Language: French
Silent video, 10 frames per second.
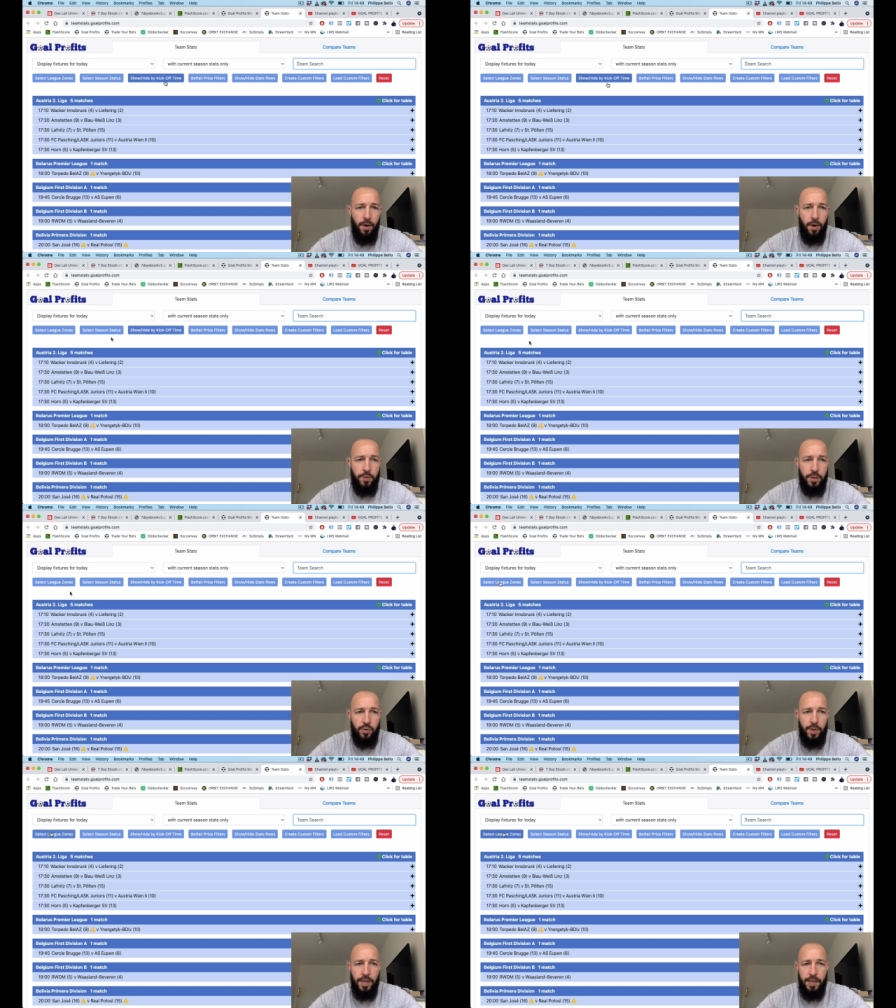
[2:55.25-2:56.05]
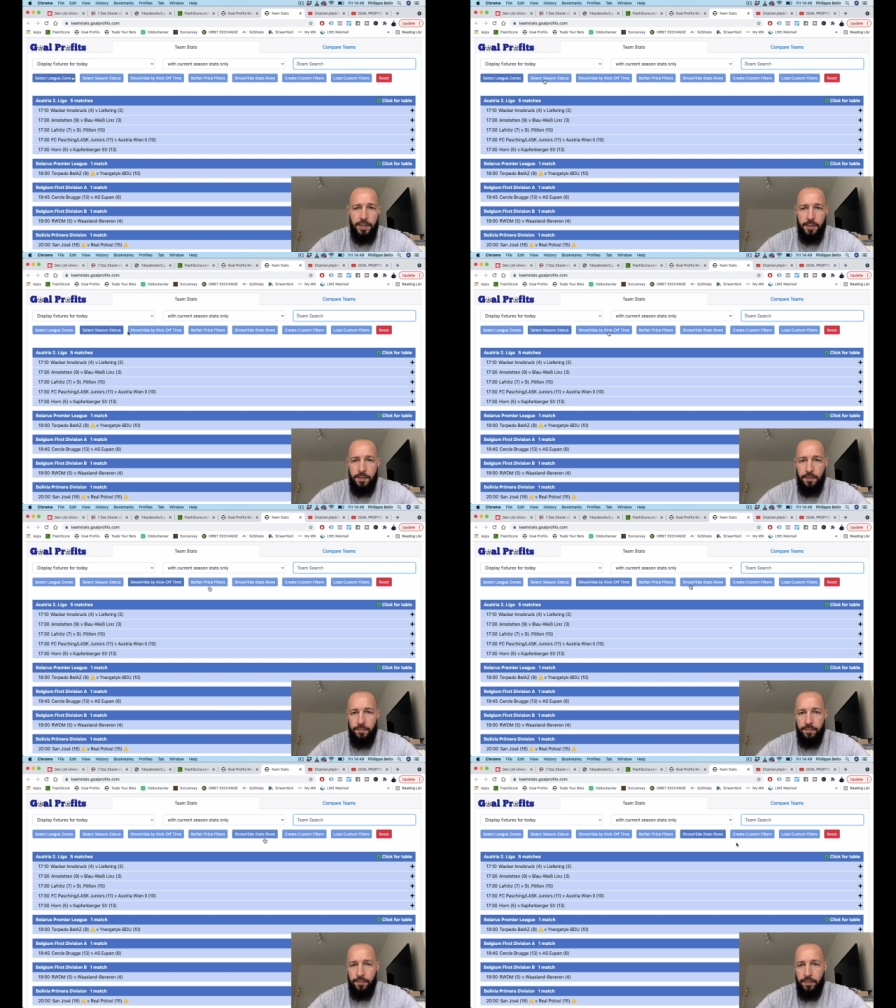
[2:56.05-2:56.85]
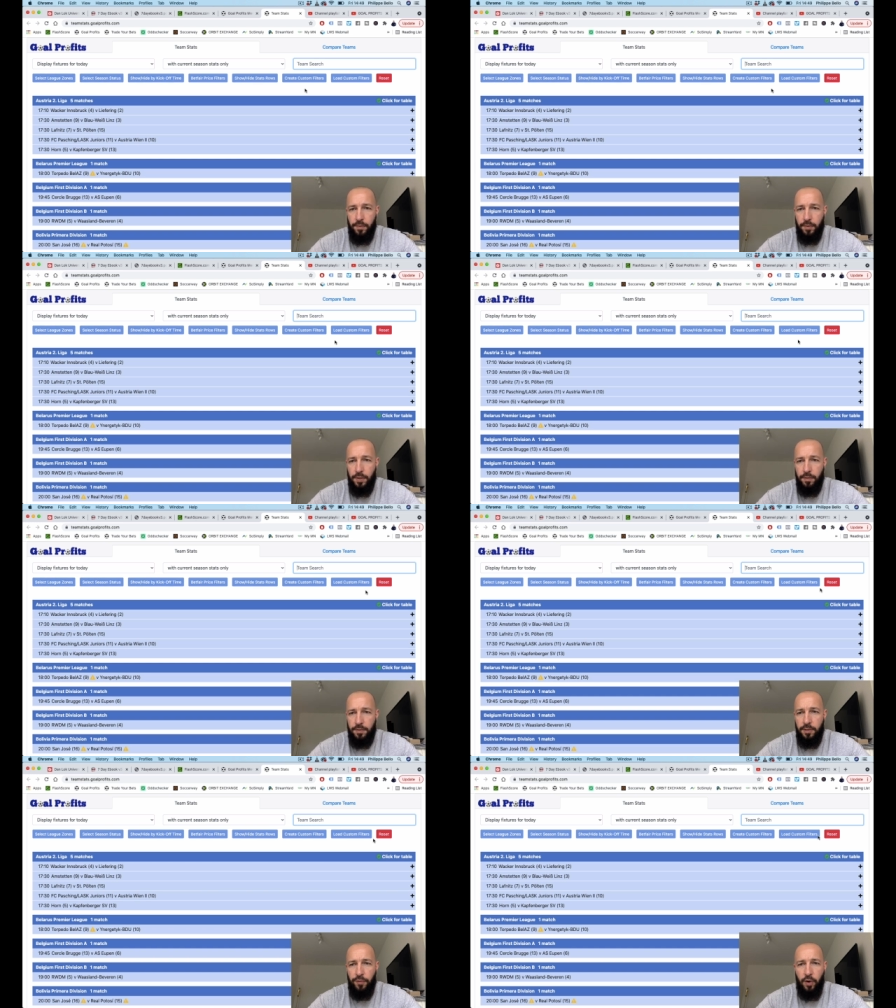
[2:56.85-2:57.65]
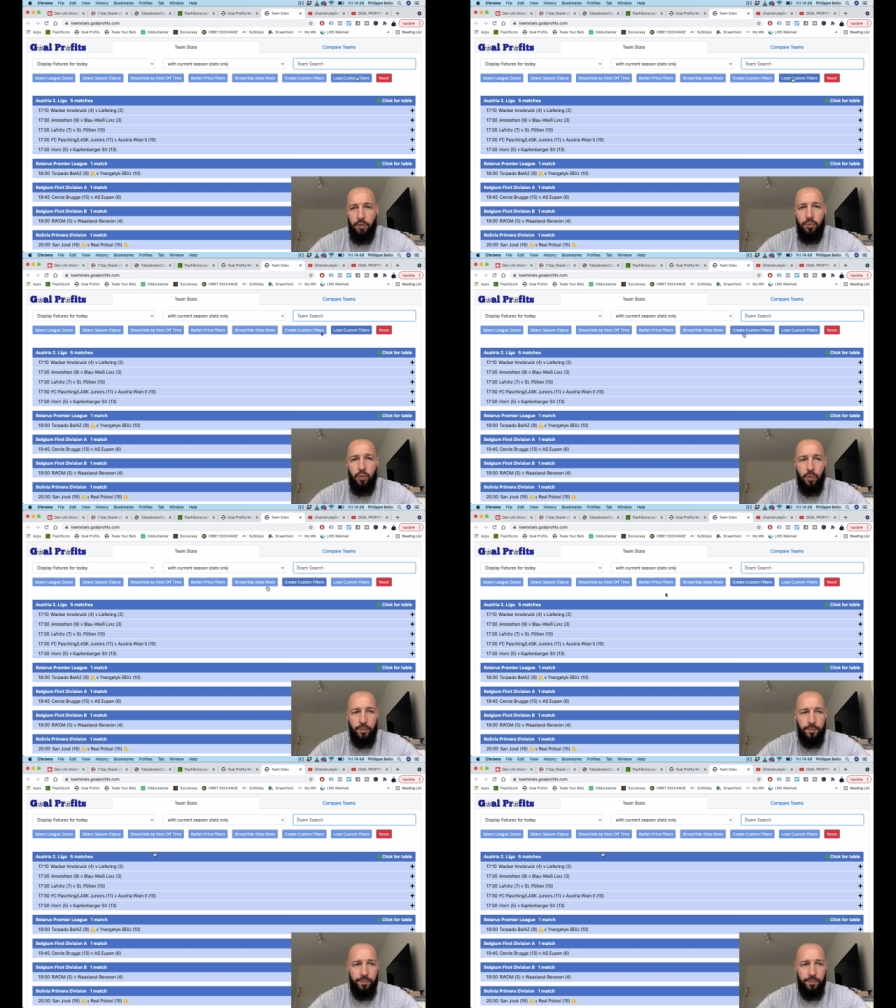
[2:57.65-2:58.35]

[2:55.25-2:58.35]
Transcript: Ensuite, tu as les lignes ici. ok Différents boutons.